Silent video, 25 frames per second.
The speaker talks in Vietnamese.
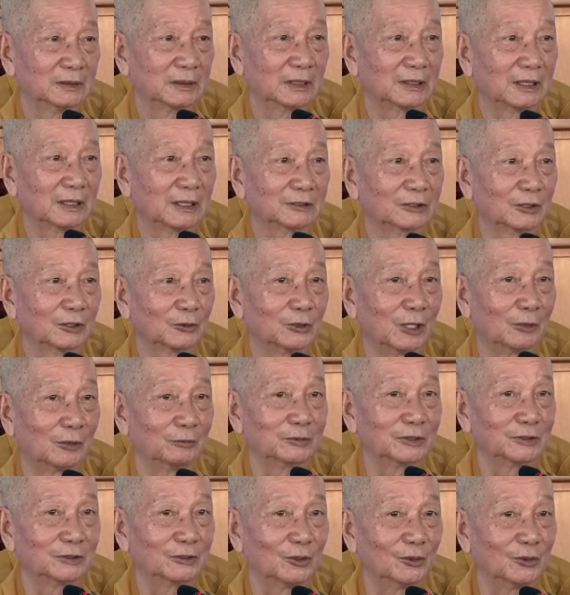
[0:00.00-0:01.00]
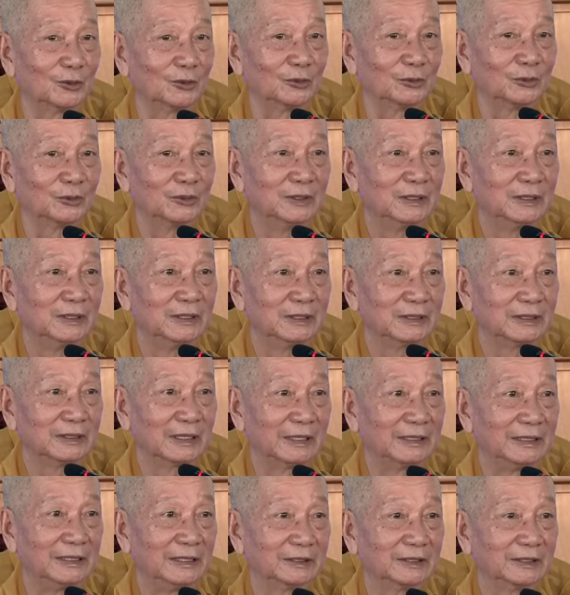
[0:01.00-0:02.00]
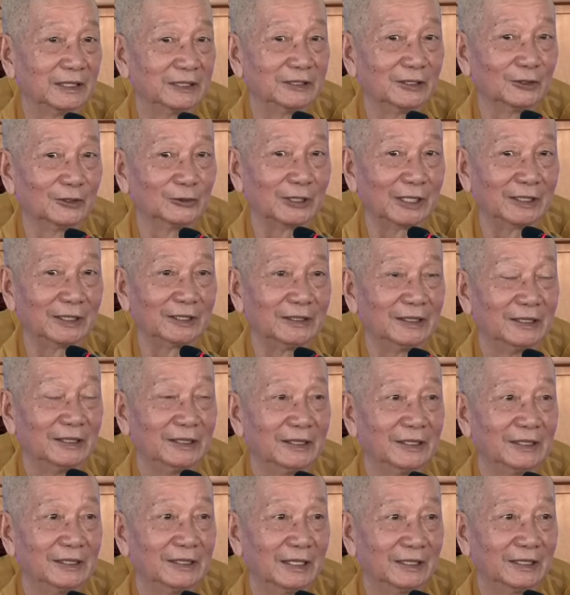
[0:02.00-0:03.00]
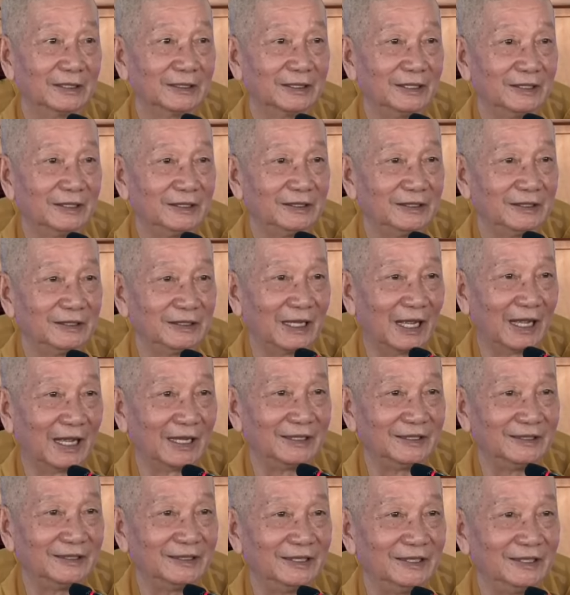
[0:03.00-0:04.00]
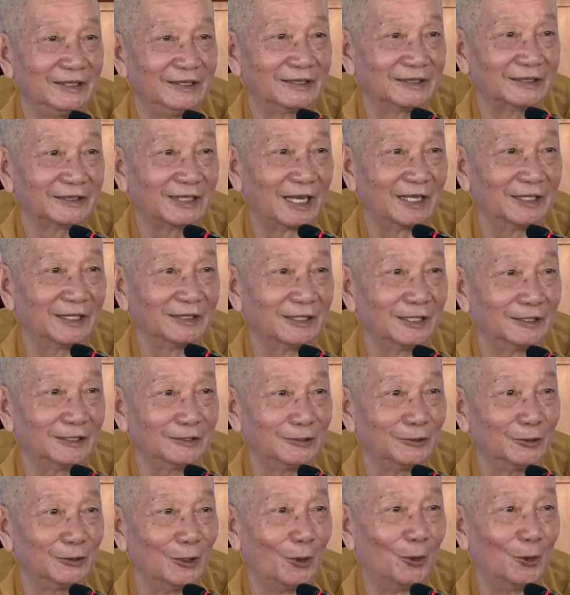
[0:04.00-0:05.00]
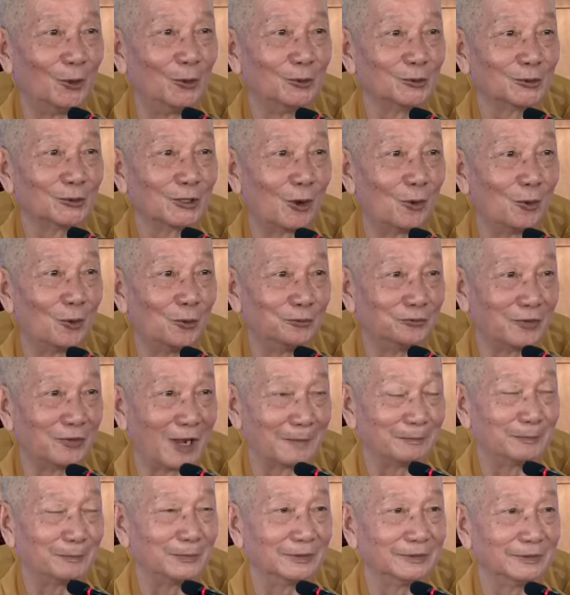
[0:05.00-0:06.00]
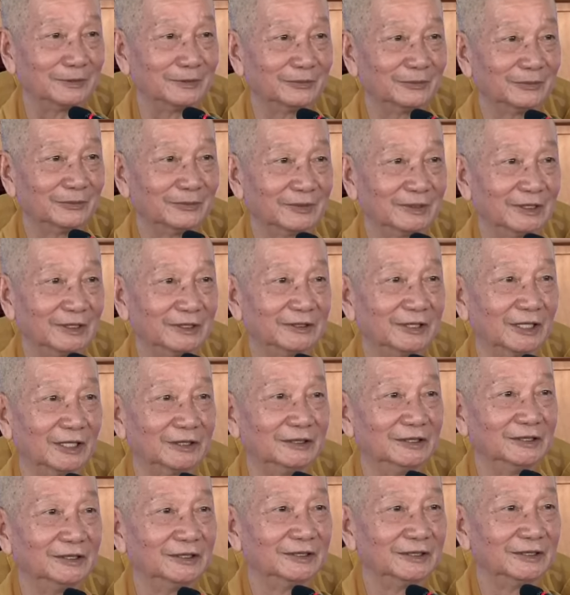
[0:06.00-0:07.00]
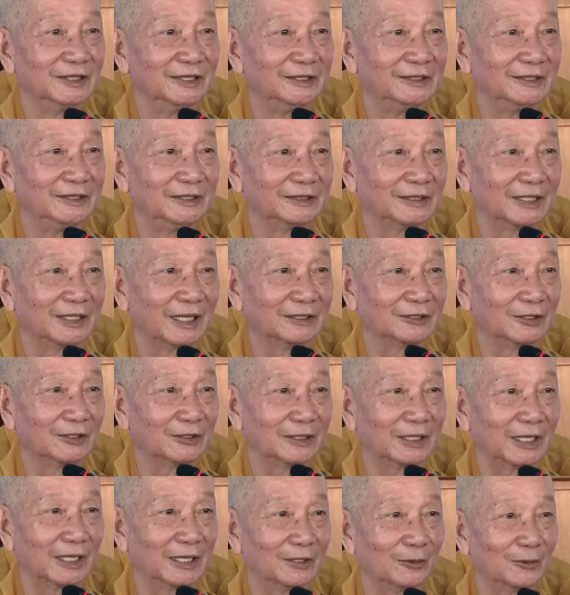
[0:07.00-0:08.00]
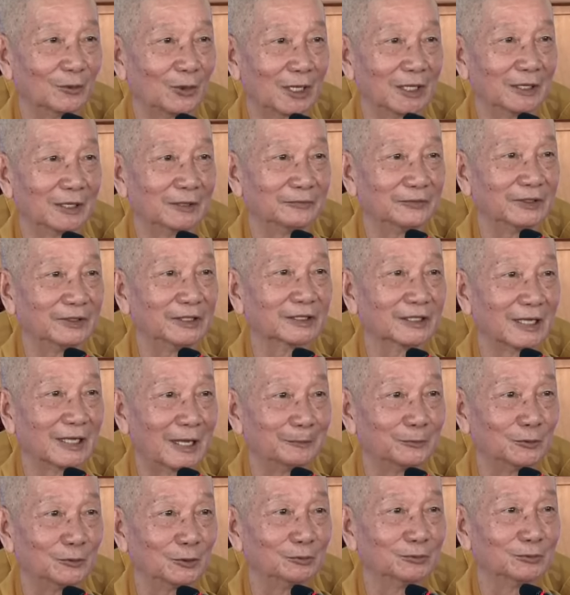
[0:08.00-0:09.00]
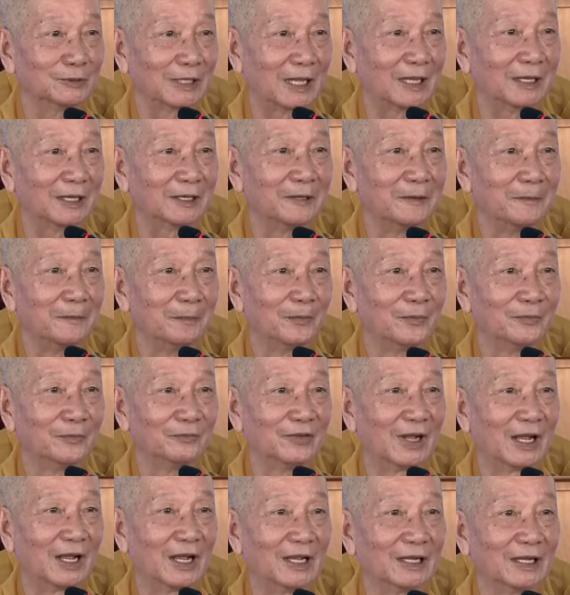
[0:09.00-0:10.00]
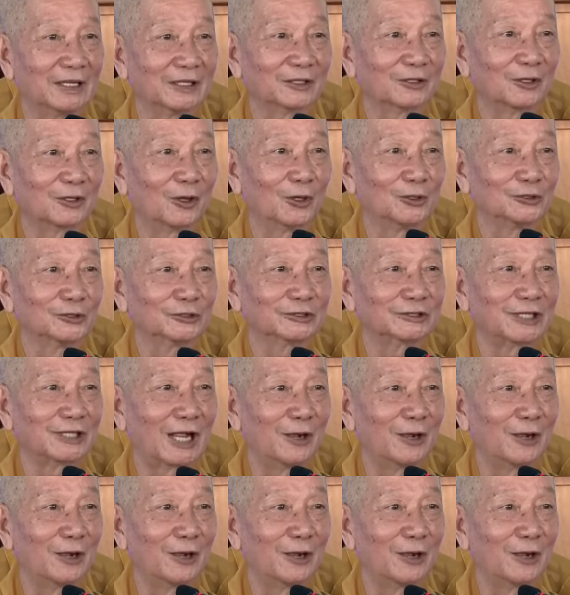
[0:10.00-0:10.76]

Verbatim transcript: Ta đã tôi đọc cái chỗ Ngài Nghĩa Tịnh tôi thấy là khi Ngài đi sang Ấn Độ cầu Pháp đó, thì trên đường đi đó, Ngài có ghé qua Việt Nam chúng ta. Và có